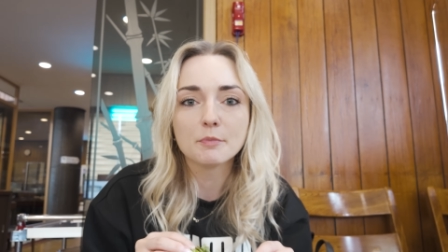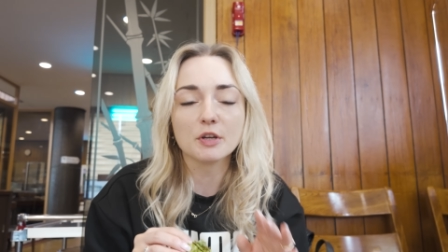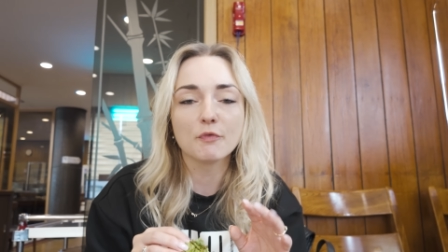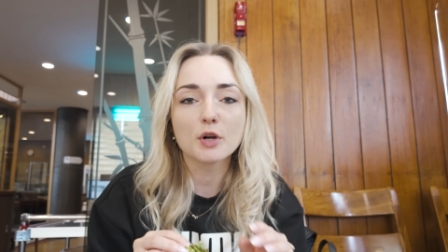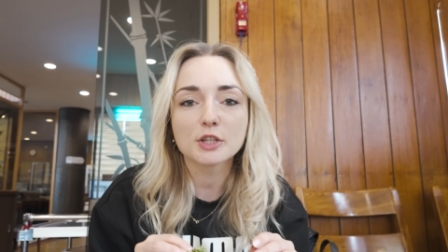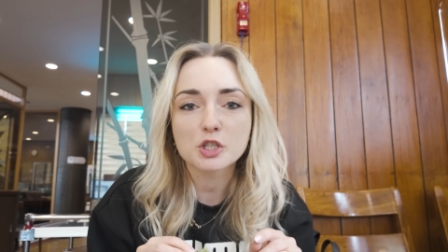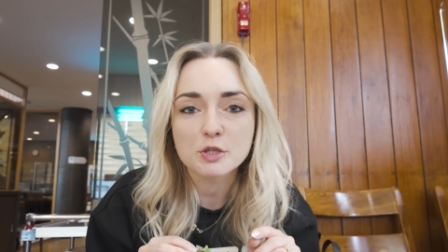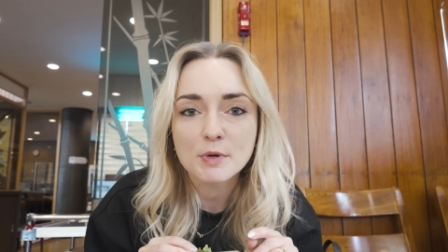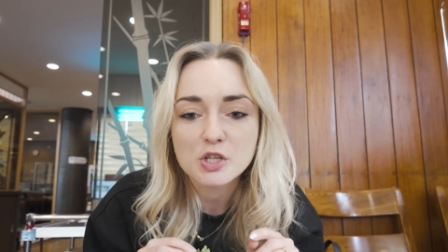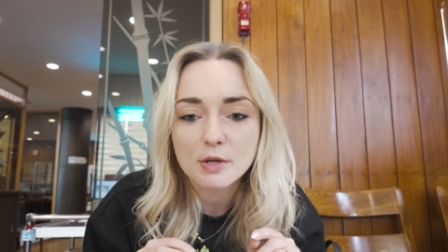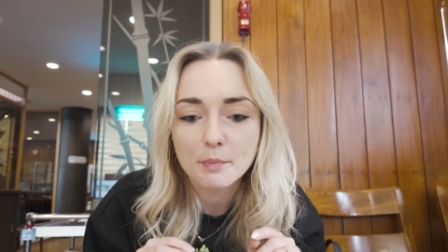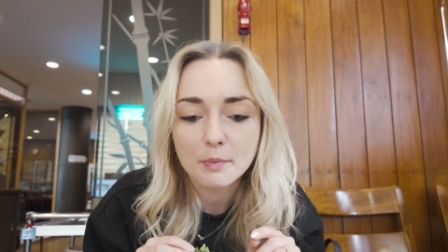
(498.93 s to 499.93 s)
I w ogóle też
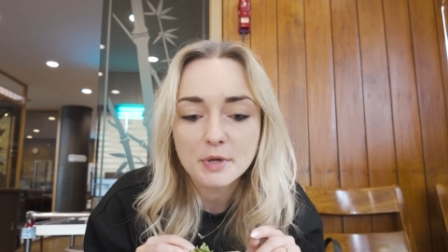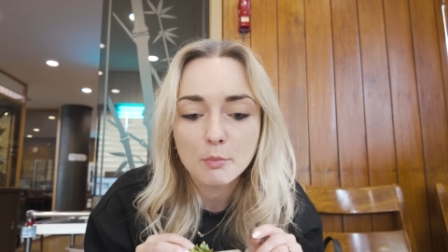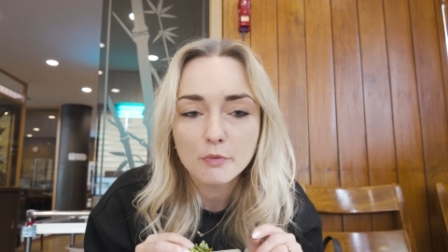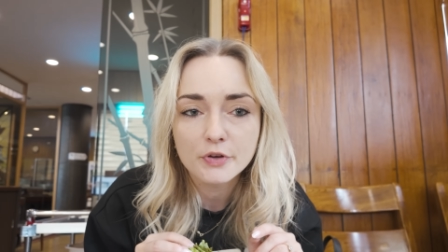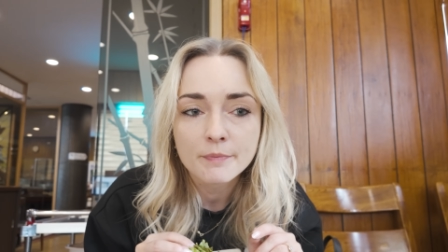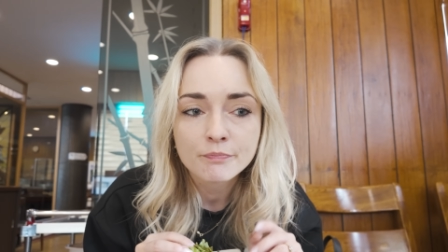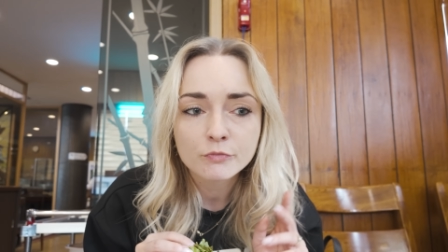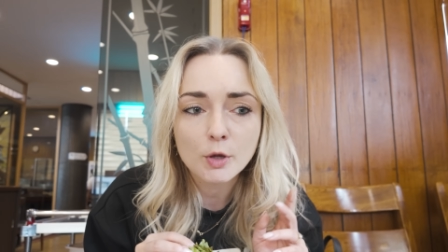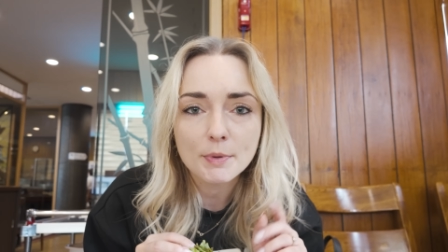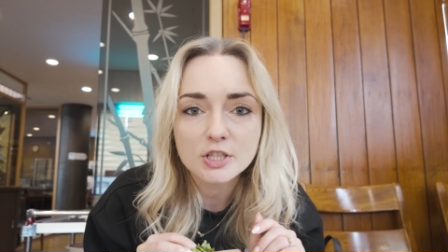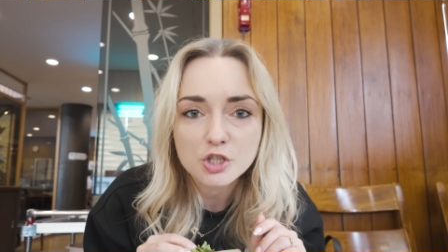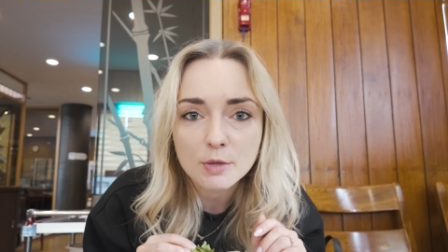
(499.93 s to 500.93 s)
śmieszne, bo Michał mówi,
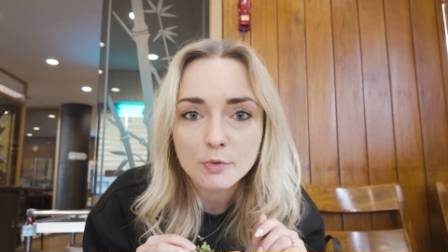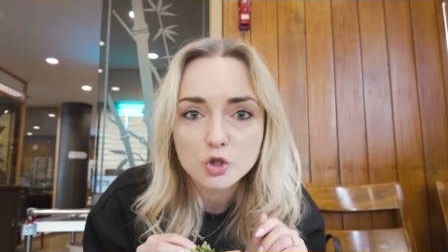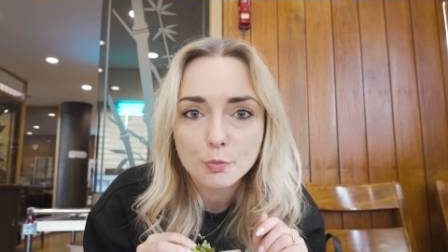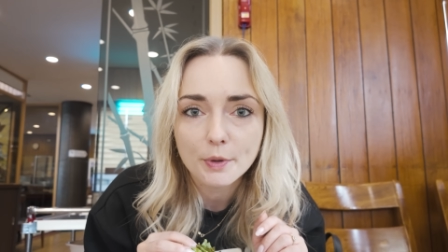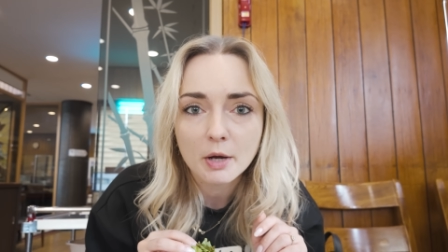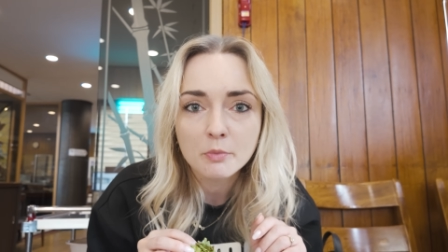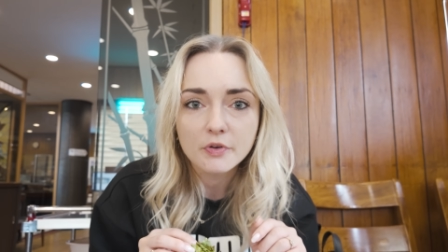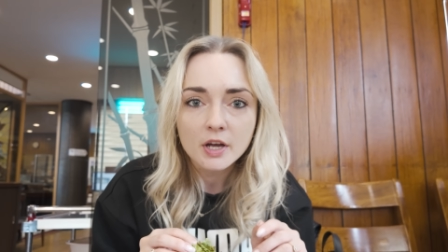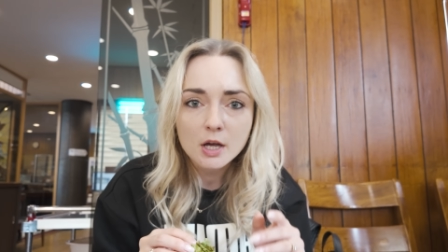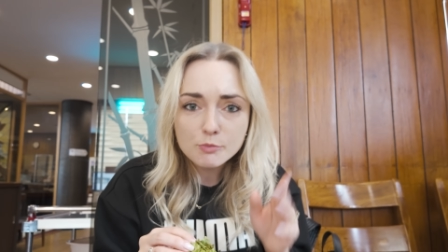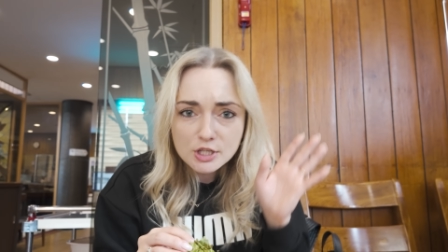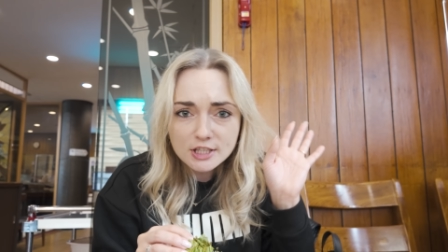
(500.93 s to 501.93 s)
dobra, zaczynam od zupy. Ja mówię,
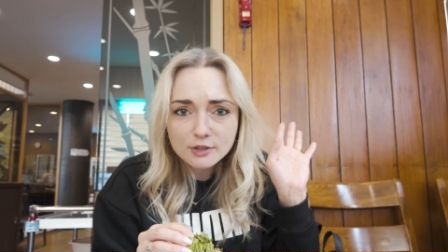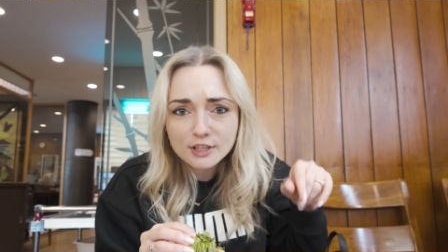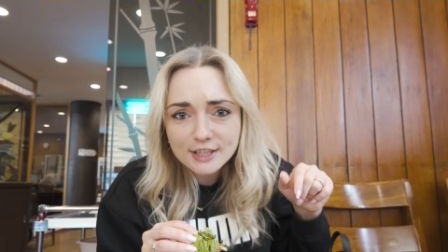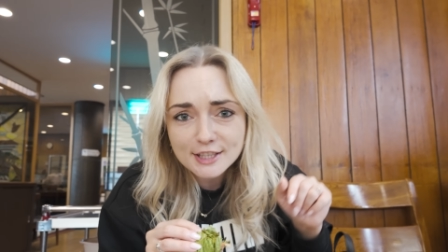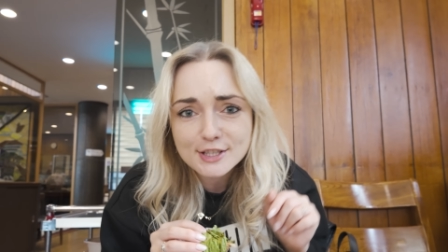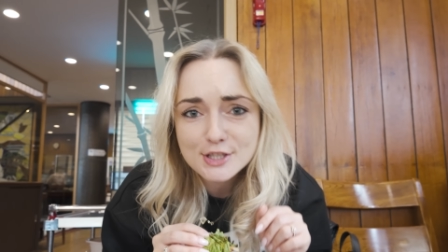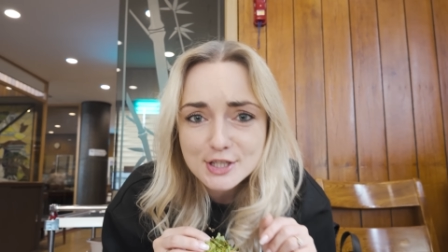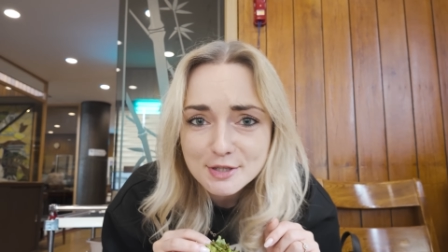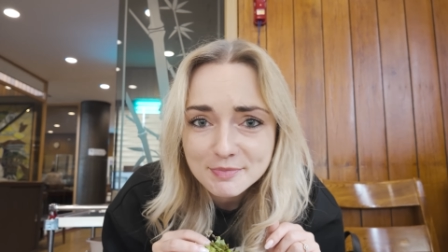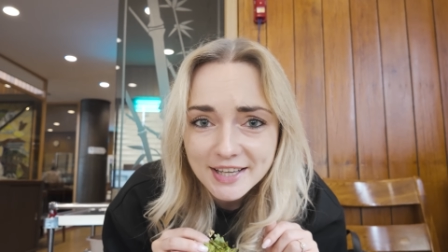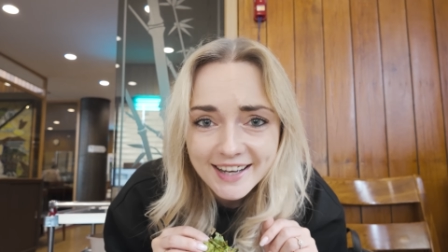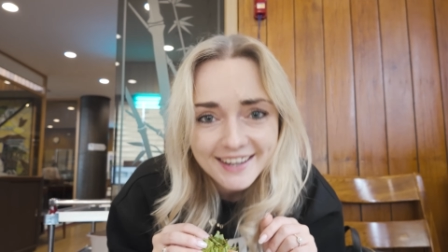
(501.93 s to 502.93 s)
przestań, no i tak jest
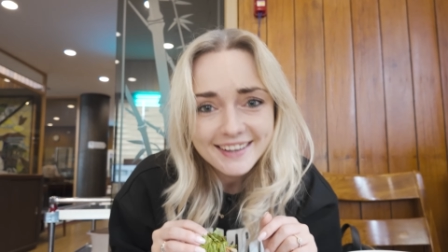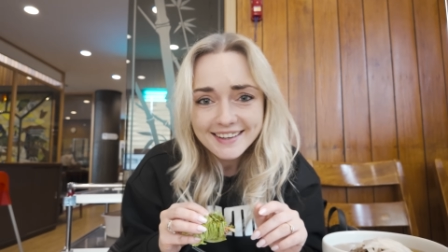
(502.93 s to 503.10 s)
zimna.